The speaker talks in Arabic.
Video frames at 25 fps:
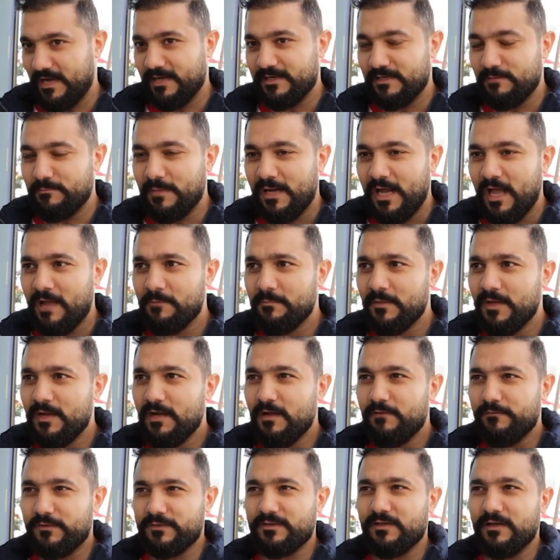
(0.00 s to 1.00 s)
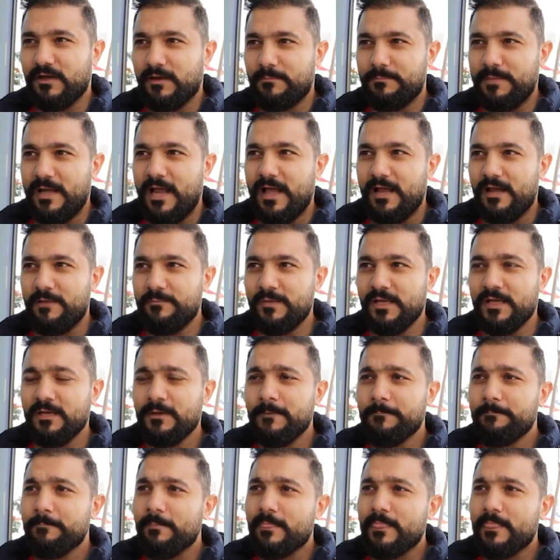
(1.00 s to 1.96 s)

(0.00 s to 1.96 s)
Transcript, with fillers: كان الملعب فضل رب العالمين